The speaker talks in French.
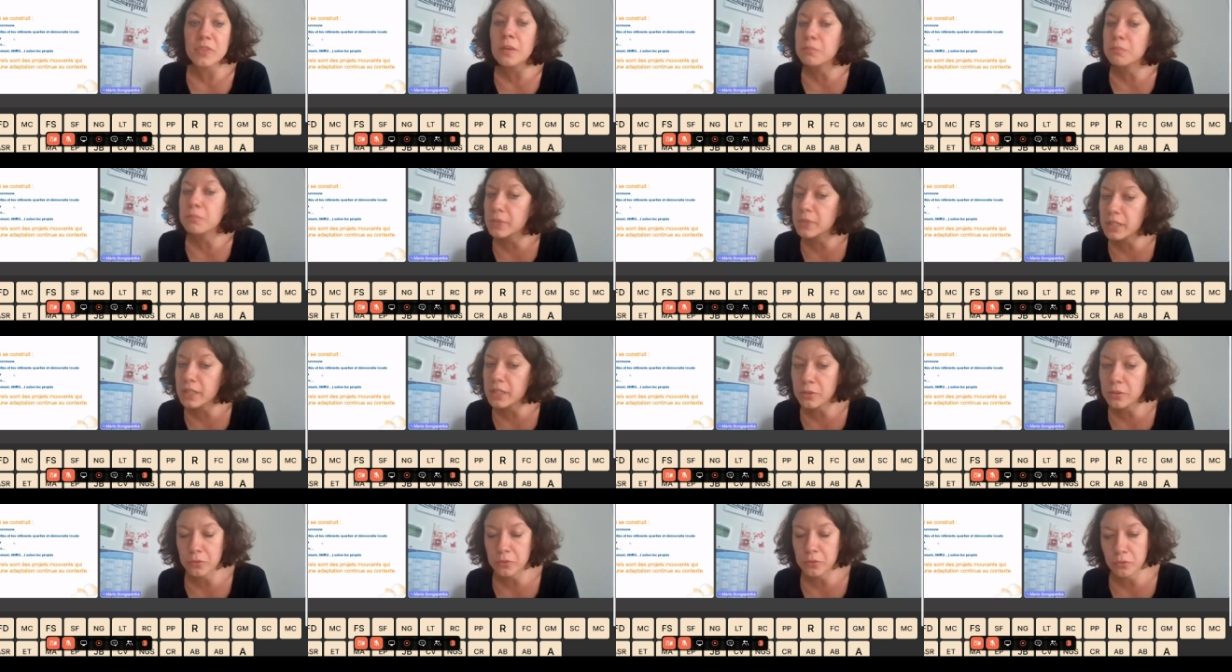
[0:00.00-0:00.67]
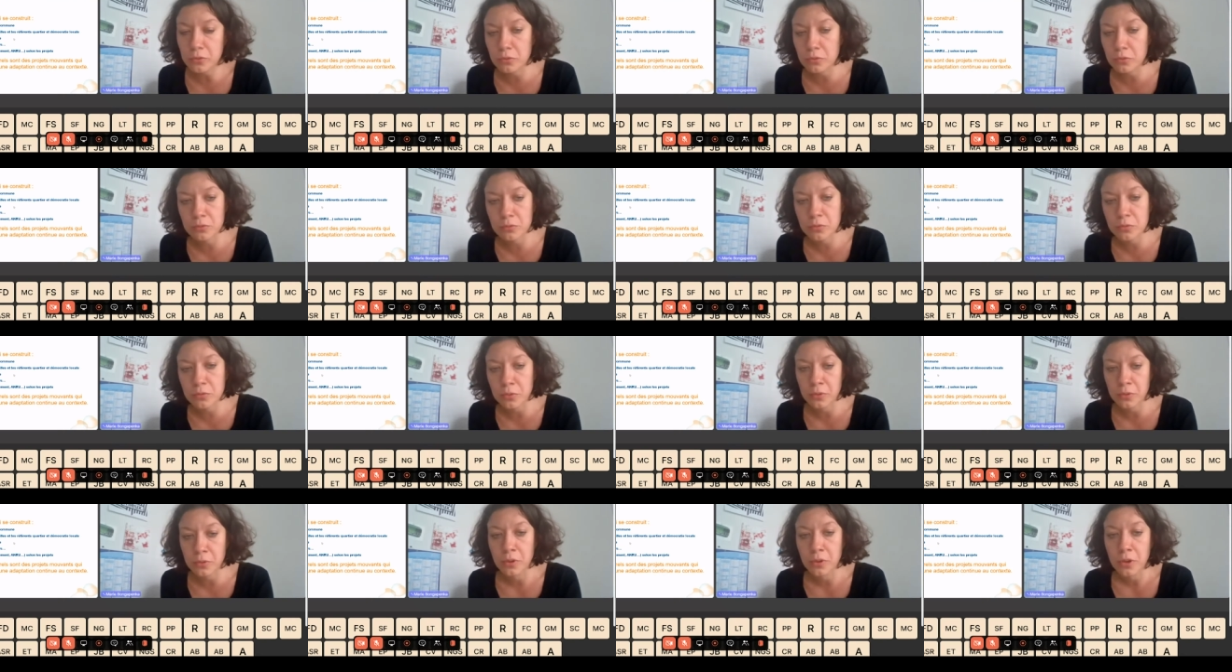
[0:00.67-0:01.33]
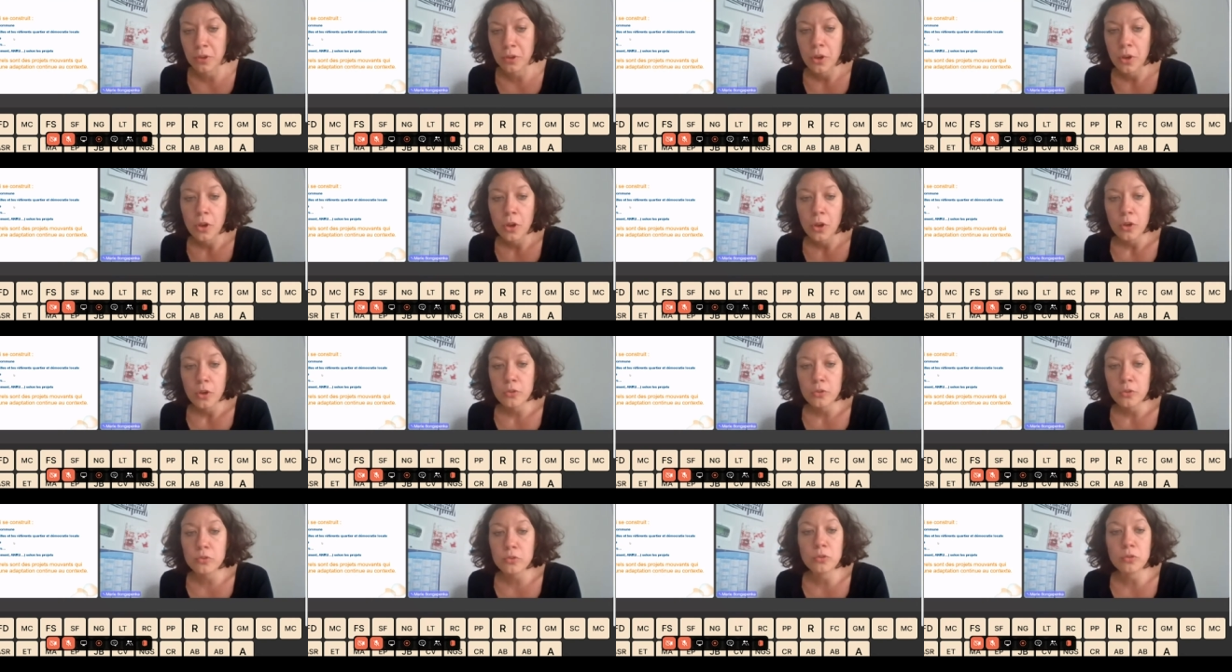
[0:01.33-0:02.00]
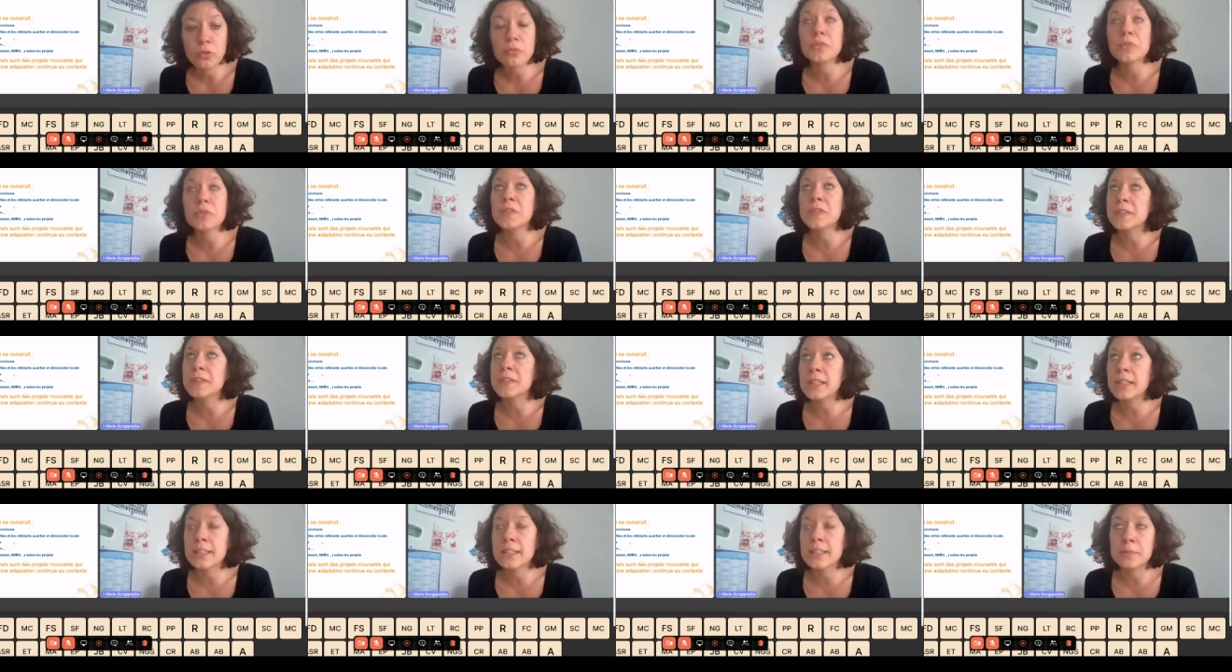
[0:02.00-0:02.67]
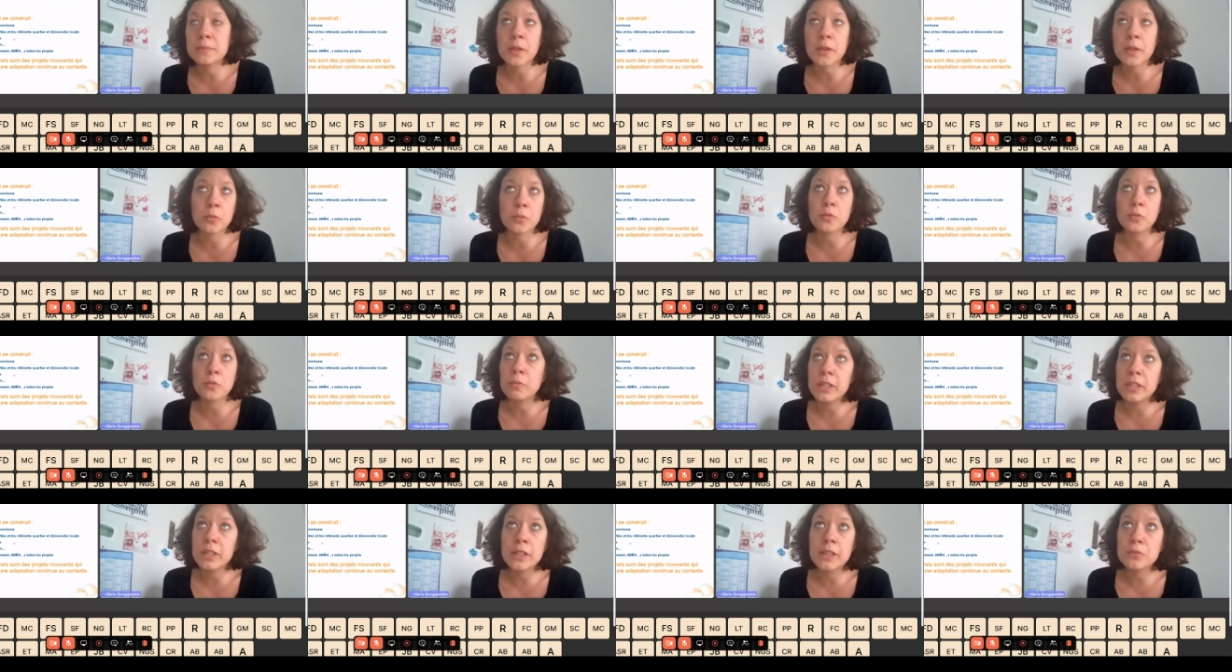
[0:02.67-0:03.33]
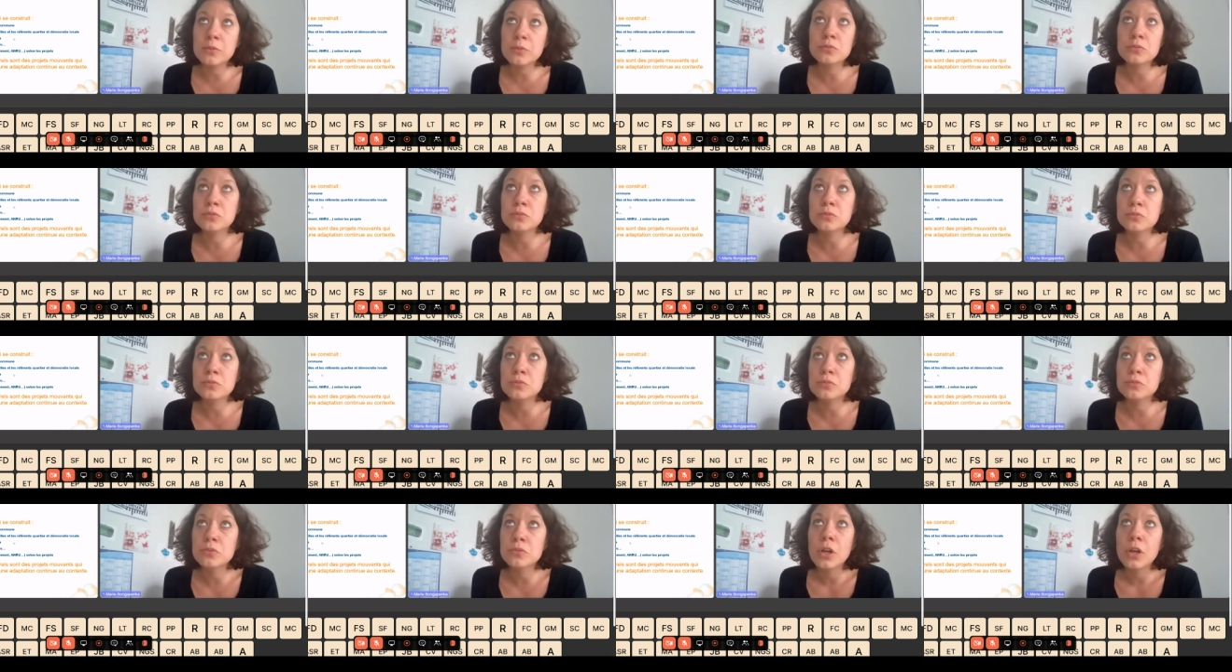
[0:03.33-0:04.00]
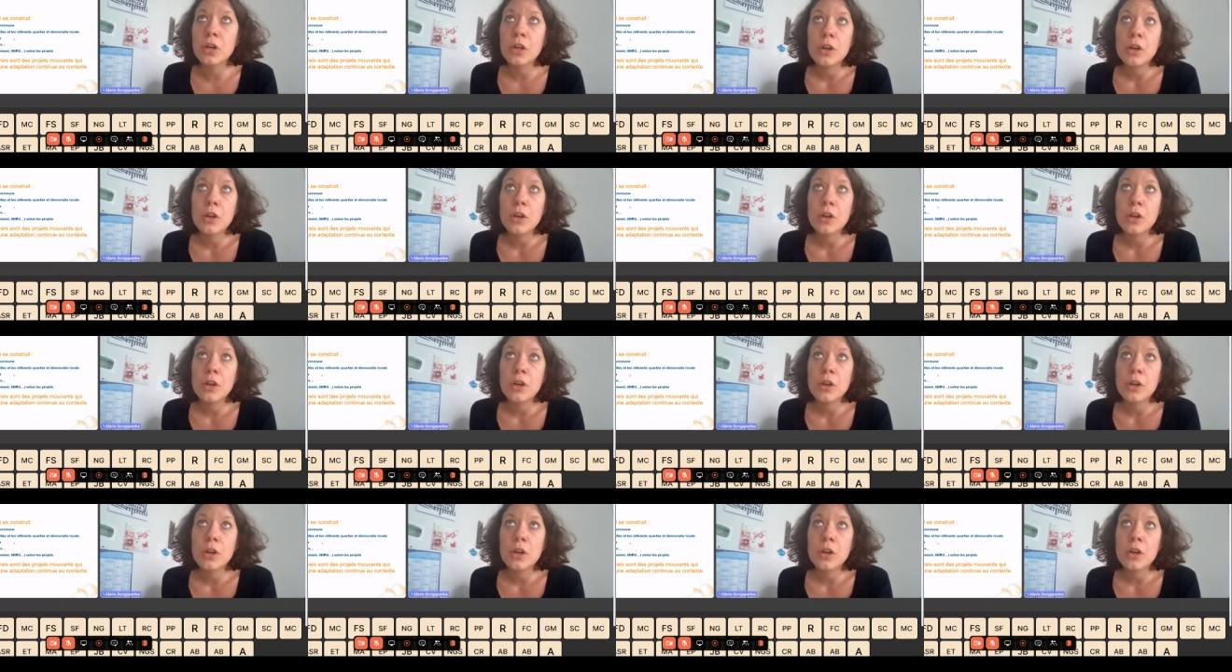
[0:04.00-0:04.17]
mais selon selon si c'est de l'espace public ou,